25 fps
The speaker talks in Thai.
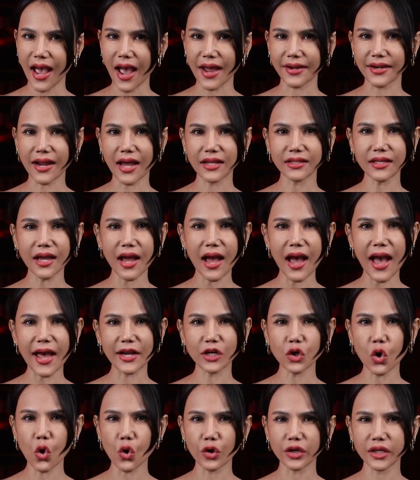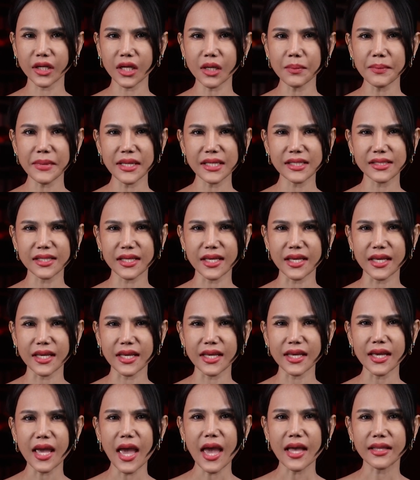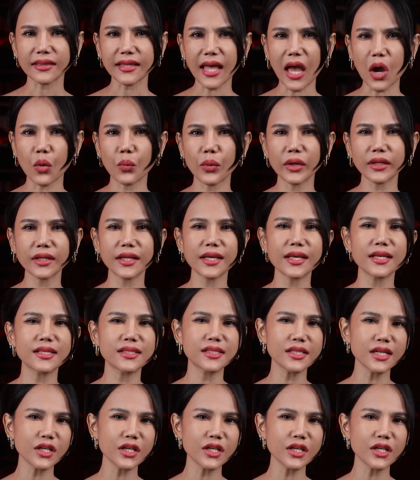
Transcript: ฐานะทหารคนที่มีสี แต่วิธี